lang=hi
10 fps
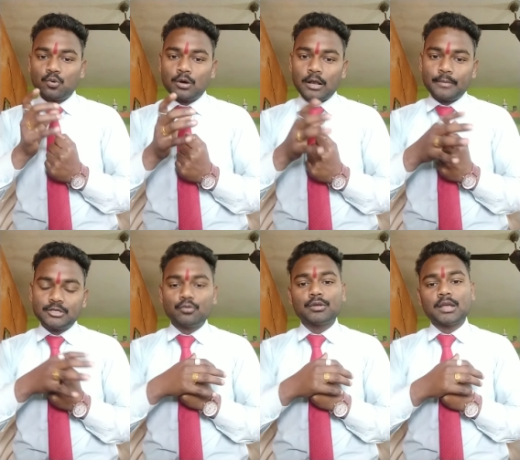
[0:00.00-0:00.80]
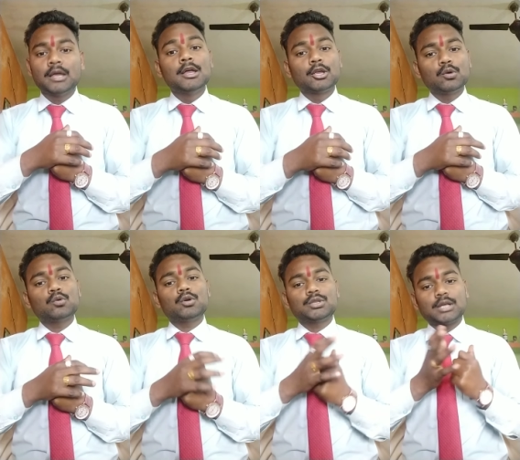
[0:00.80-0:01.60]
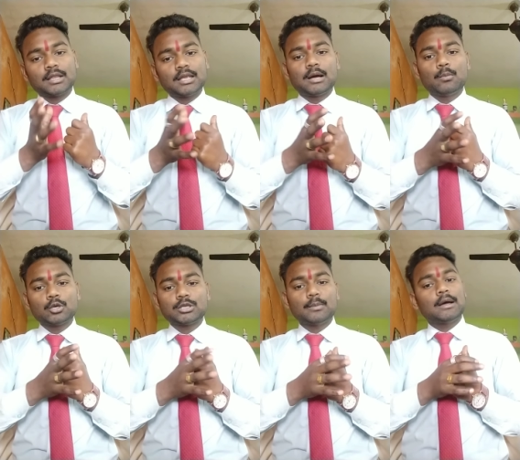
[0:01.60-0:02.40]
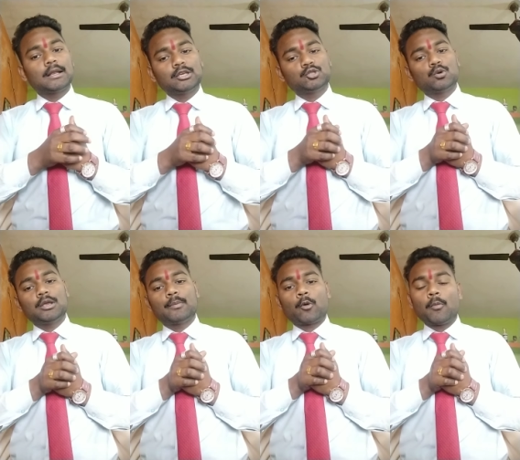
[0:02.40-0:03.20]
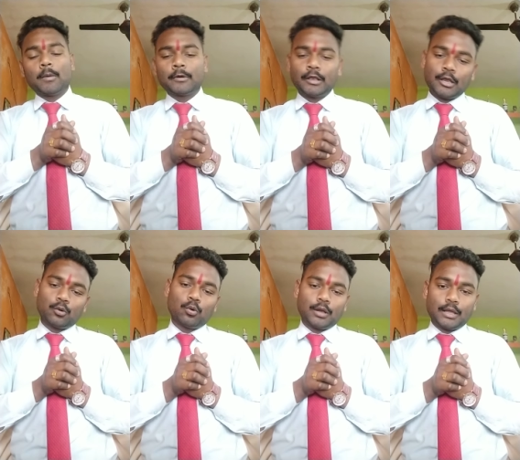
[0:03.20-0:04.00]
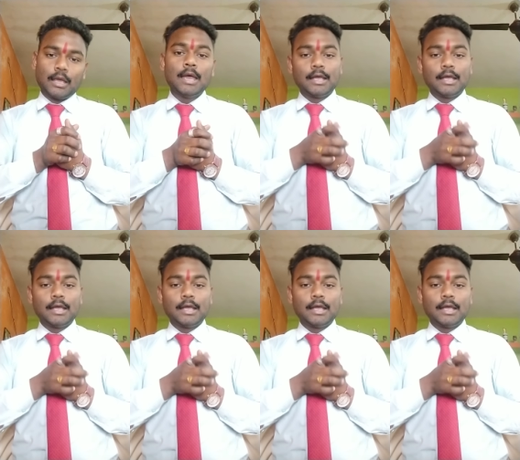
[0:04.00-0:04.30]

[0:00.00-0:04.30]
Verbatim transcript: को घर में जरूरत है क्यों क्योंकि सर्दी का मौसम हर किसी को ये प्रॉब्लम क्रिएट हो रही है